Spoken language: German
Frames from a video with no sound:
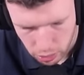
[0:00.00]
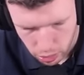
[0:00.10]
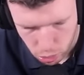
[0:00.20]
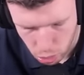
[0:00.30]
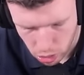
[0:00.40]

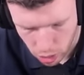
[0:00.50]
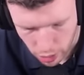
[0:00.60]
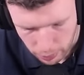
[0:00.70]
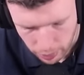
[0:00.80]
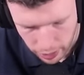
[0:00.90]
Alles gut.
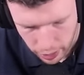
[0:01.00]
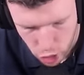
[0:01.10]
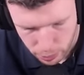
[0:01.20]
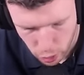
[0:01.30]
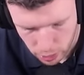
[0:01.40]
Machen
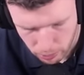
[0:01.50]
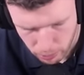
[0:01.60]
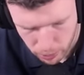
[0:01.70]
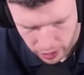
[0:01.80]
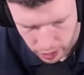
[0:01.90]
RG-Brücke.
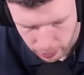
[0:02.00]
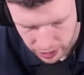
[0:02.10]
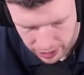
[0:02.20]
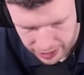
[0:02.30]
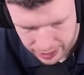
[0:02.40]
Der Gegner macht
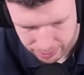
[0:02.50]
jetzt